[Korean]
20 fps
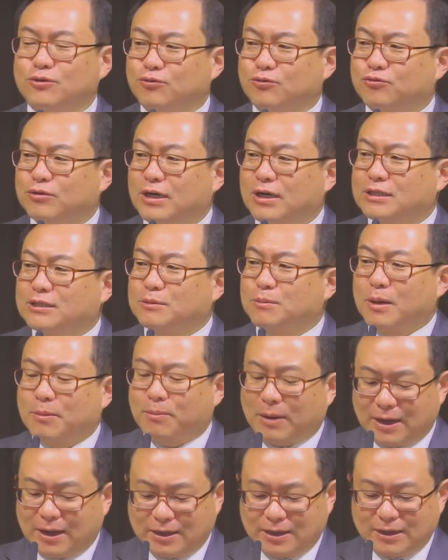우리가 정말
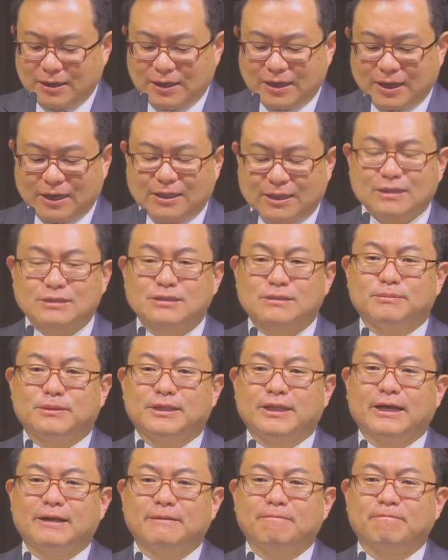발견하게
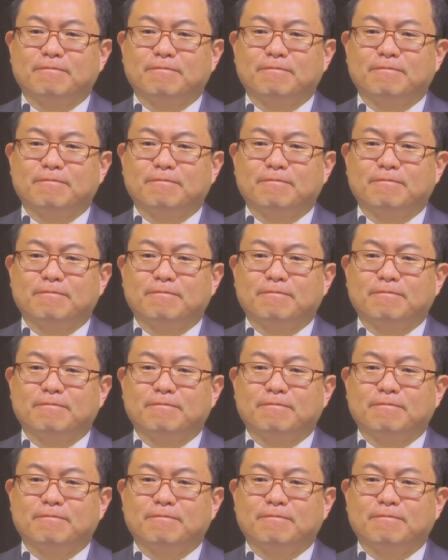됐습니다.